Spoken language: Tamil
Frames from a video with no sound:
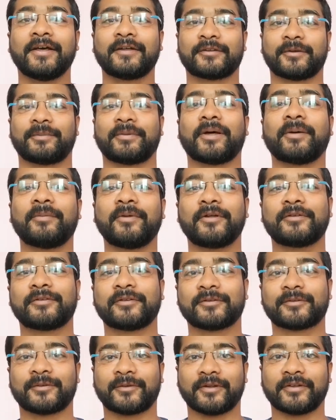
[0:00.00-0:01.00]
ஸோ இப்போ
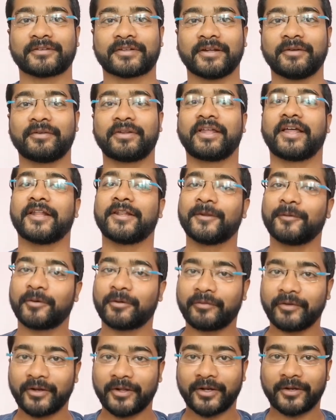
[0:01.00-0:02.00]
டபிள்யூஹெச்ஓ ஸ்டூடெண்ட்ஸ்க்குலாம் வந்து எந்த
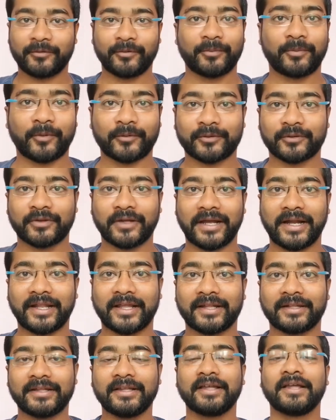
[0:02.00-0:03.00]
ஒரு வீடியோ ரிவ்யூ ப்ராசஸும்
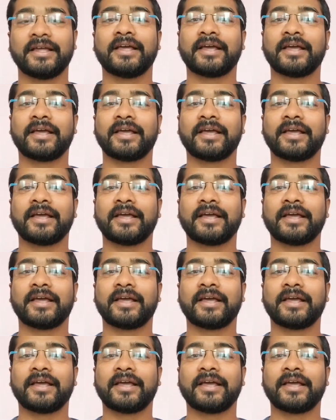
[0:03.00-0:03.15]
கிடையாது